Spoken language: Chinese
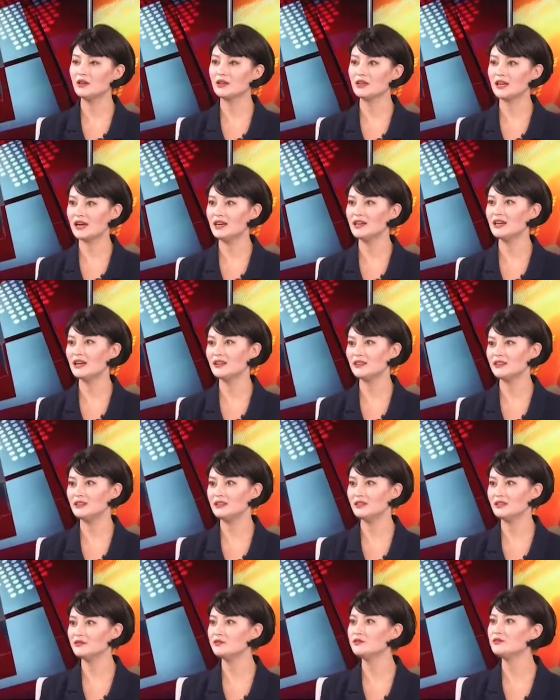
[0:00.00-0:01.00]
感染，
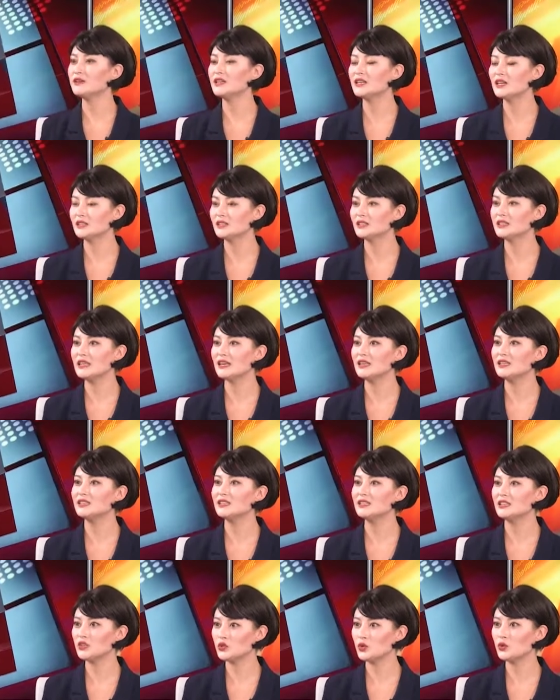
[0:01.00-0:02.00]
您非常的担
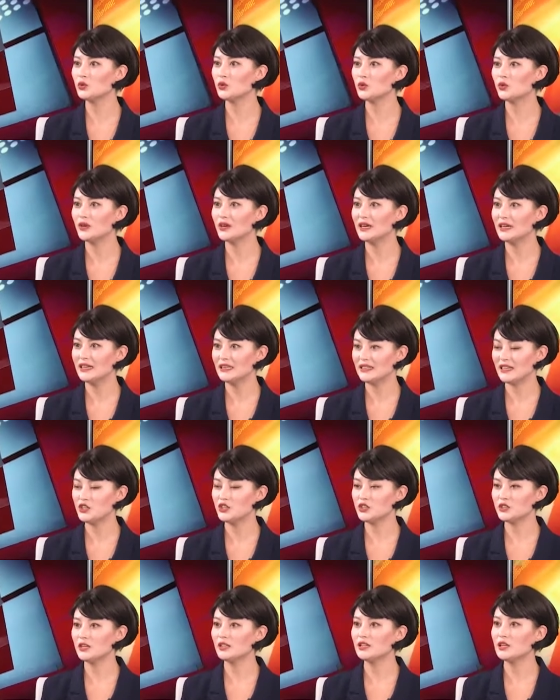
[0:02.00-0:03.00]
心忧虑。但
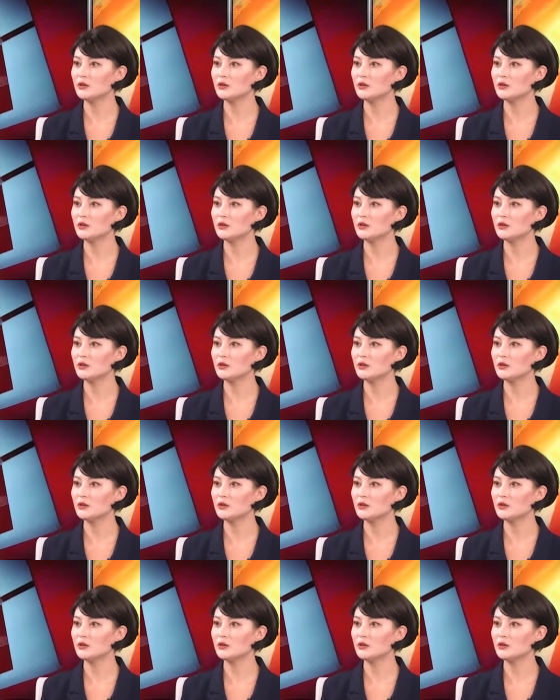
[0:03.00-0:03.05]
是当他